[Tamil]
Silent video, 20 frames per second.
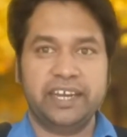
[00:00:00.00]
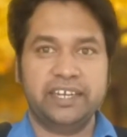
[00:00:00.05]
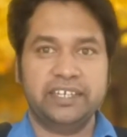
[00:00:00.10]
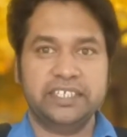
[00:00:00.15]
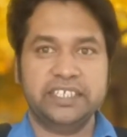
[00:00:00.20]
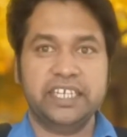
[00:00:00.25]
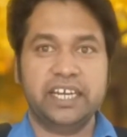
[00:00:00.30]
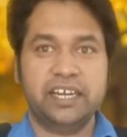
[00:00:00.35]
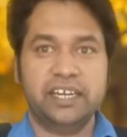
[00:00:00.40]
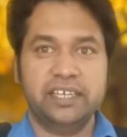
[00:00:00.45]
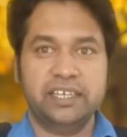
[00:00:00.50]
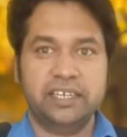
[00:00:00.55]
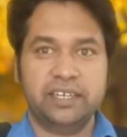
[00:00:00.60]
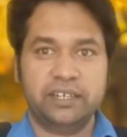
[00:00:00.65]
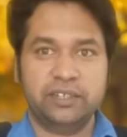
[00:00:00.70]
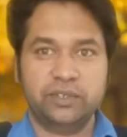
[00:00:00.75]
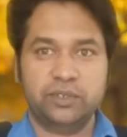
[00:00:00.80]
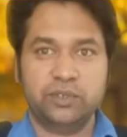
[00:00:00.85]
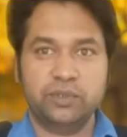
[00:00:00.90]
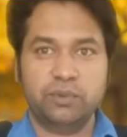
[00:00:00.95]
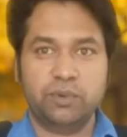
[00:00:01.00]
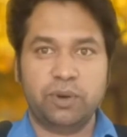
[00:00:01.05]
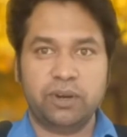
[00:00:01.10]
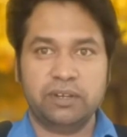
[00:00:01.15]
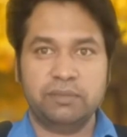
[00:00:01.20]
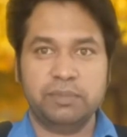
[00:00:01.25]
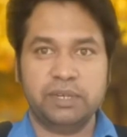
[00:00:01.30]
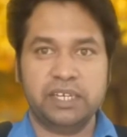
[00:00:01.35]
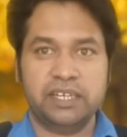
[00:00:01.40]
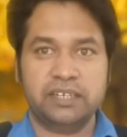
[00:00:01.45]
எனர்ஜியை அழிக்கிறதுக்கும்
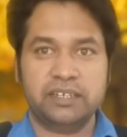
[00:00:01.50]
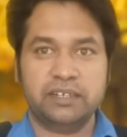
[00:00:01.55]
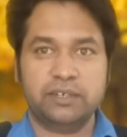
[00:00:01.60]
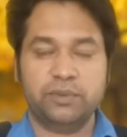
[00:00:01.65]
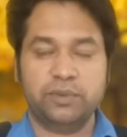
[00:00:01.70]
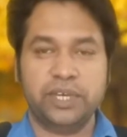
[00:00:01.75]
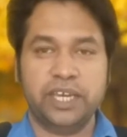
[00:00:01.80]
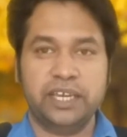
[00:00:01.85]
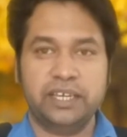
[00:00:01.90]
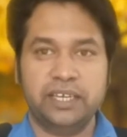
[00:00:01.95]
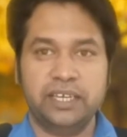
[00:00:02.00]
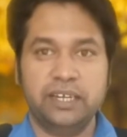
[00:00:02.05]
உடம்புல இருக்கக்கூடிய